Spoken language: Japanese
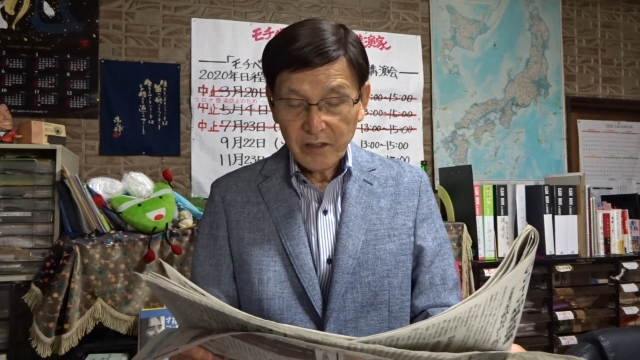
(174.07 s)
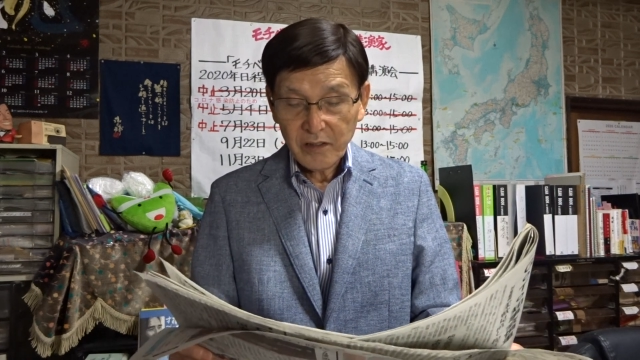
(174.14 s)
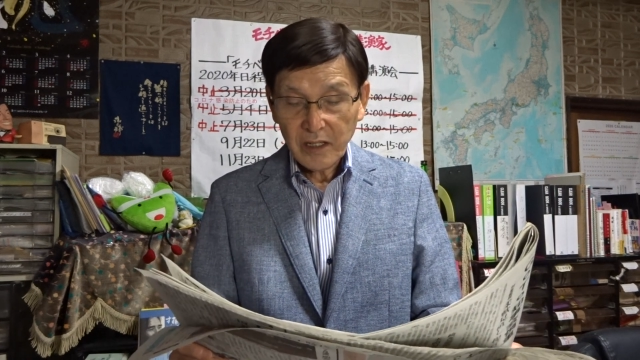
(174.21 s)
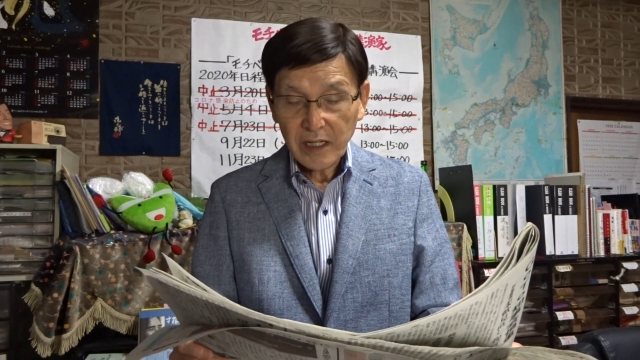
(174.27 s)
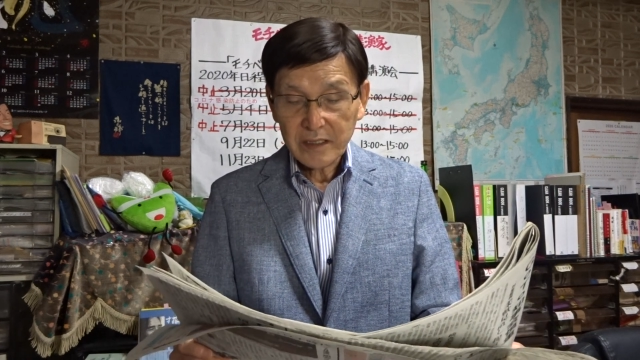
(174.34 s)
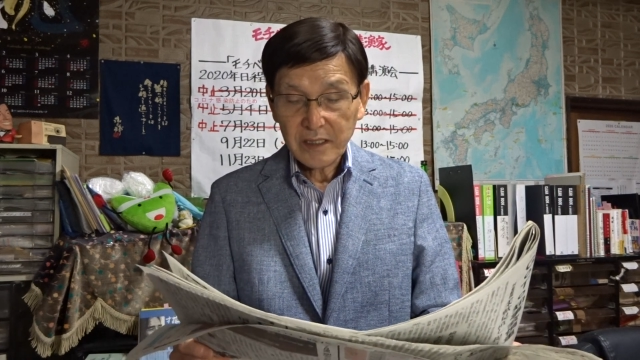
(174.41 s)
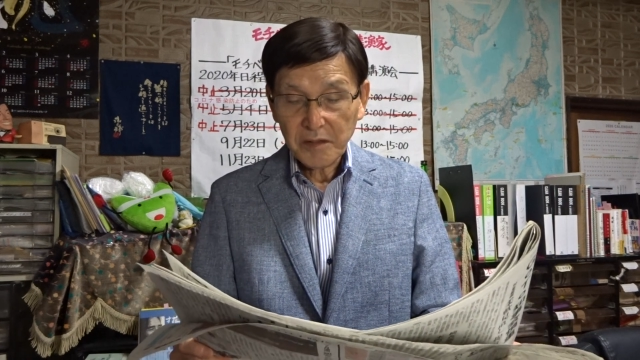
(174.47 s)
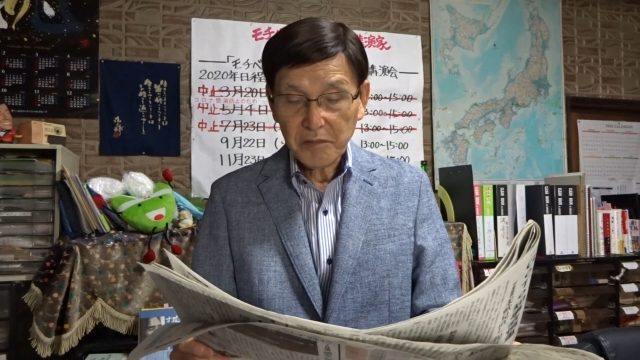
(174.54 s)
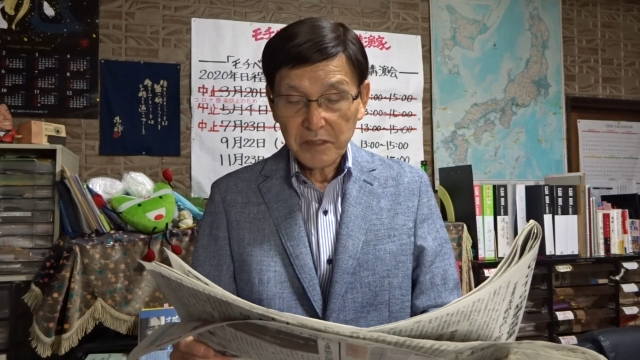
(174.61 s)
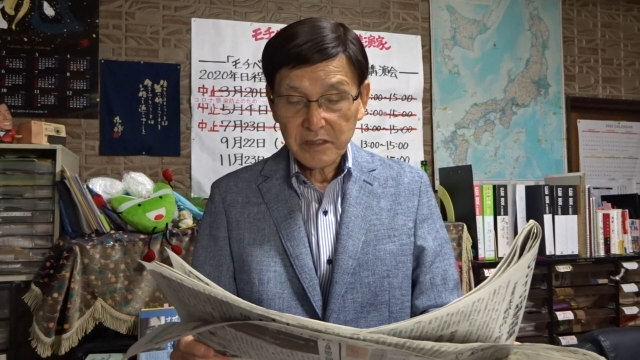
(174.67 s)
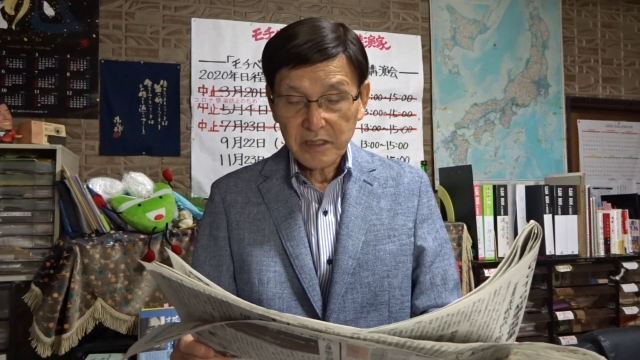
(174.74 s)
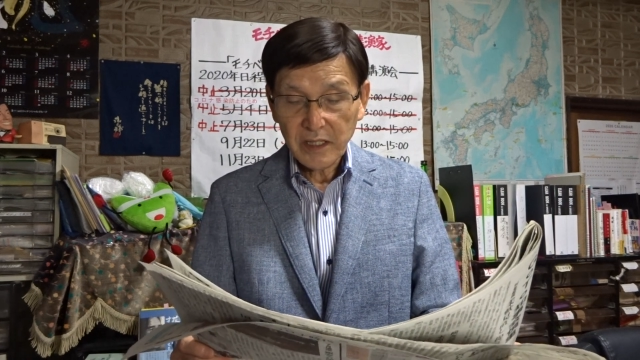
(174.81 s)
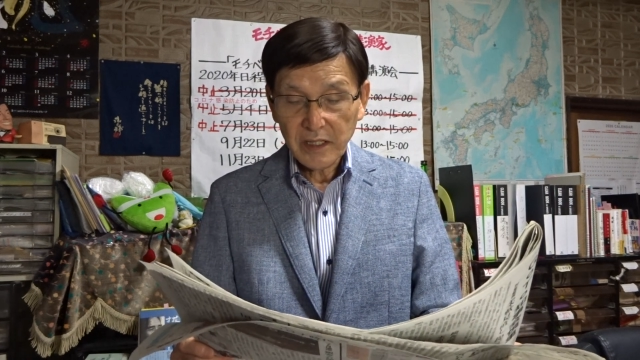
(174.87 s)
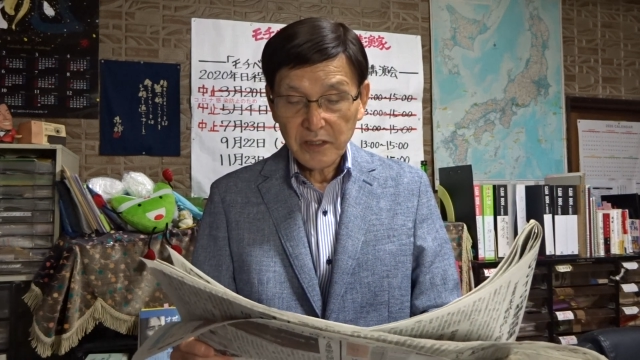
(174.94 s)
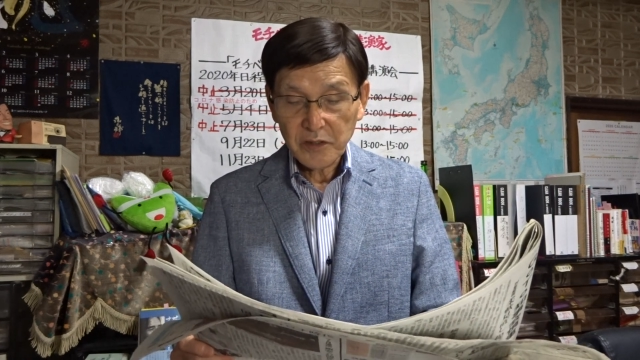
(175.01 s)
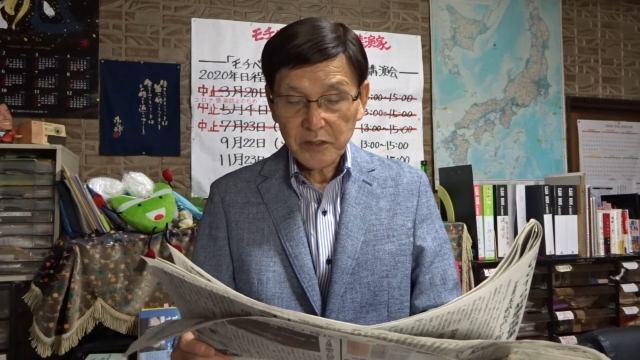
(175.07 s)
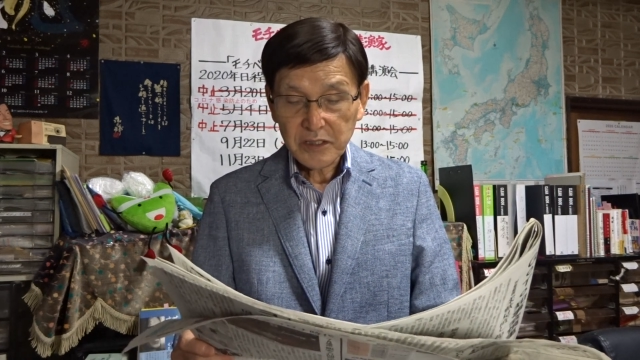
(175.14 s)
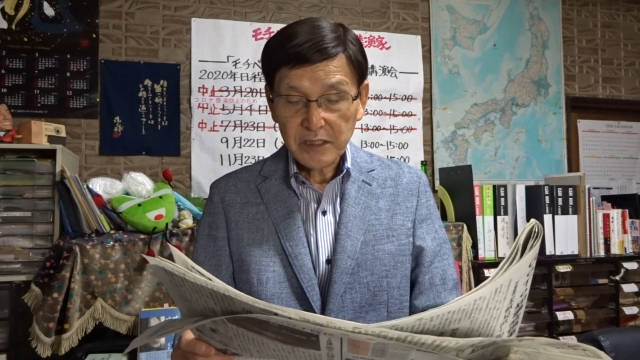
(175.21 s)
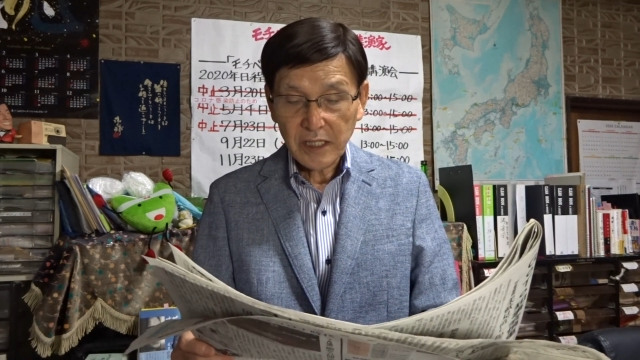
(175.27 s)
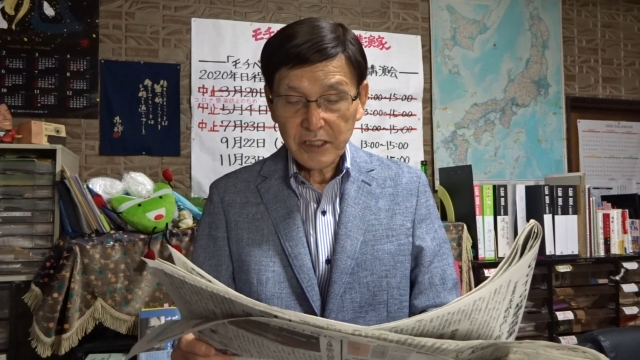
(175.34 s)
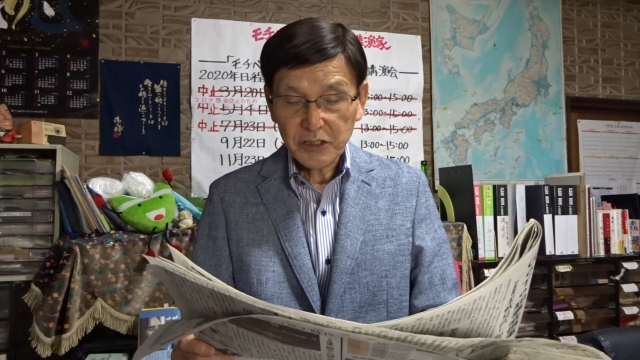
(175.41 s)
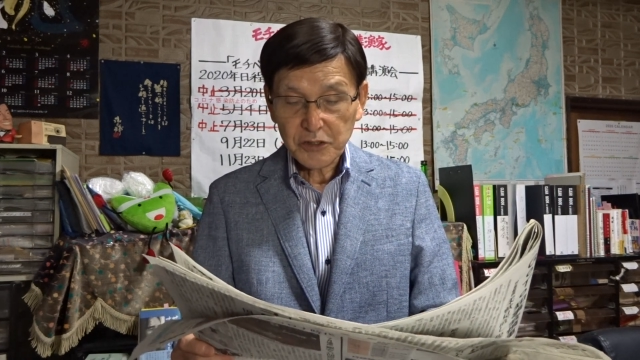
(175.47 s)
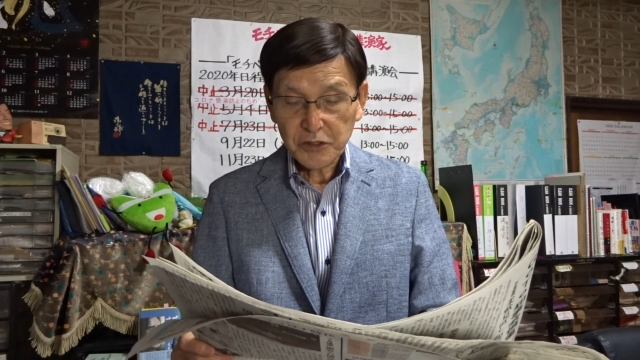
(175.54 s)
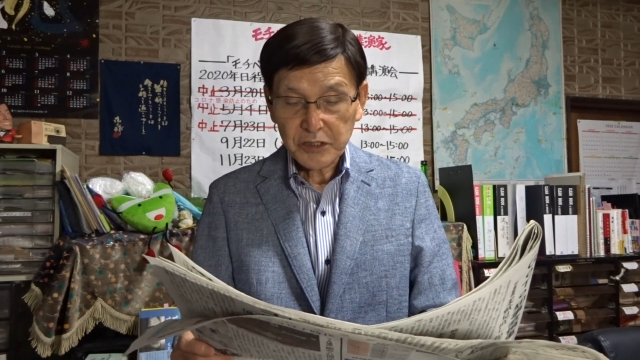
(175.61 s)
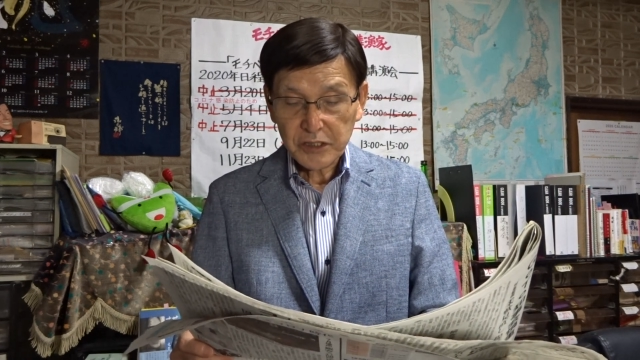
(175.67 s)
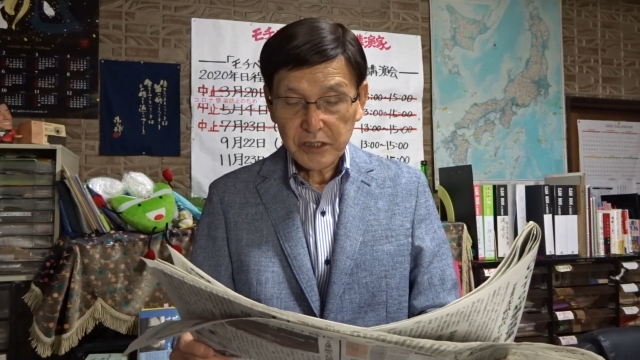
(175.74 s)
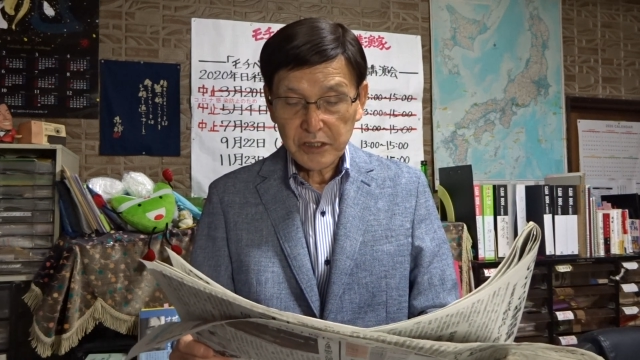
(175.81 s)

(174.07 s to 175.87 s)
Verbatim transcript: 書いてありますね吉田出